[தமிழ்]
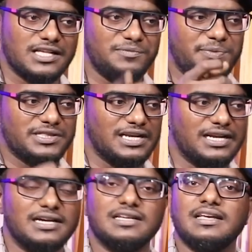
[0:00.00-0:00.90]
சமீபத்தில்
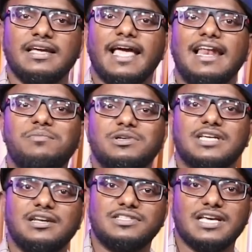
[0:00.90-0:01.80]
எலான்
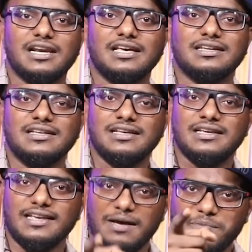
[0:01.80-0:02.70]
மஸ்க் அறிவிச்சார்ல
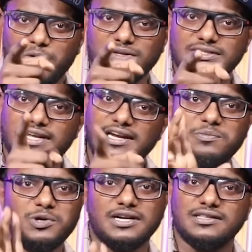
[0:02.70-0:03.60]
ஏன்ப்பா உனக்கு
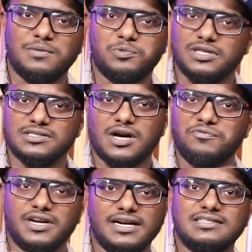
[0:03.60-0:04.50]
ஸ்கில்லு மட்டும் இருந்தால் போதும் இந்த
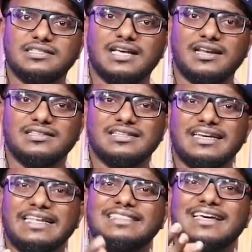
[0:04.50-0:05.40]
சாஃப்ட்வேர் இண்டஸ்ட்ரி சார்ந்து
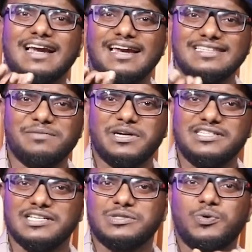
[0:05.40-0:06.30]
நீ எந்த காலேஜில்
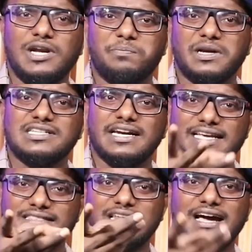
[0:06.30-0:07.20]
படிச்ச ஸ்கூலில் படிச்ச
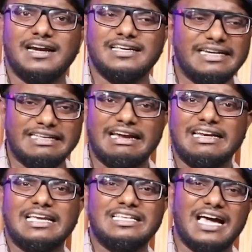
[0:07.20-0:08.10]
நீ எந்த நாடு நீ
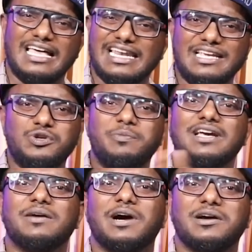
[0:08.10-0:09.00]
என்ன இது அதெல்லாம்
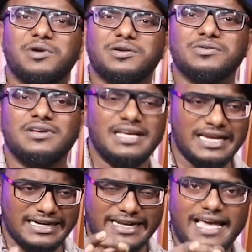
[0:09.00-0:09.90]
எதுவுமே நாங்கள் பார்க்க மாட்டோம்
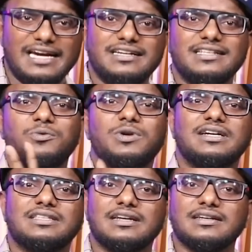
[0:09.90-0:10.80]
டேலண்ட்டை நான் உள்ளே
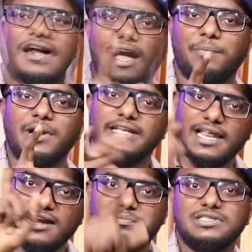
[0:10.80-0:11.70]
எடுத்துக்கிறேன் அப்படின்னு
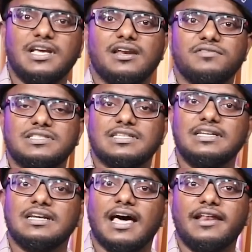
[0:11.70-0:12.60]
எலான் மஸ்க்கு அறிவிச்சு
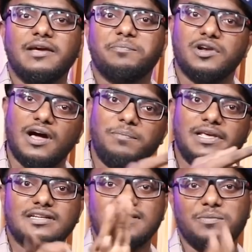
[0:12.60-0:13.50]
நிறைய பேரும்
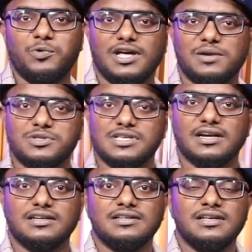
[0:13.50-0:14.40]
அப்ளிகேஷன்லாம் போட ஆரம்பித்தாங்க